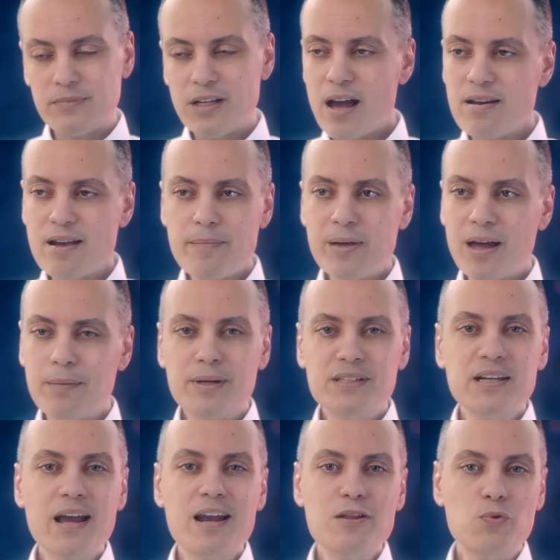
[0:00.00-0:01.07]
يعني يبقى
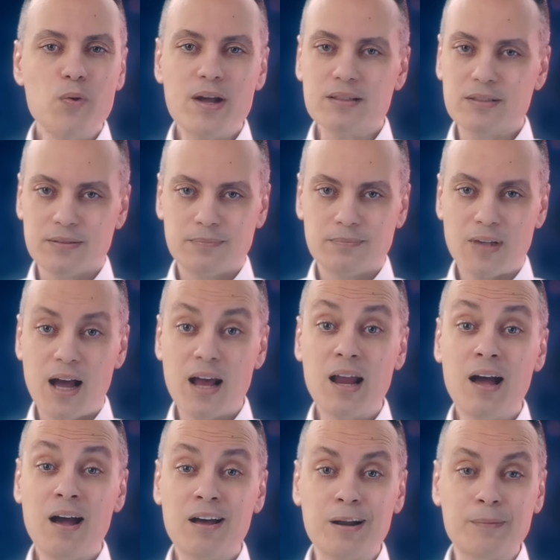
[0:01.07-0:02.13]
مساله وقت على
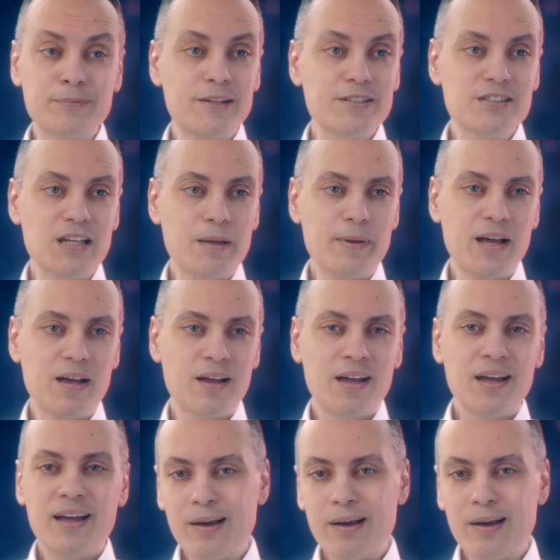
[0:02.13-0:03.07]
اقرب ناصيه بقى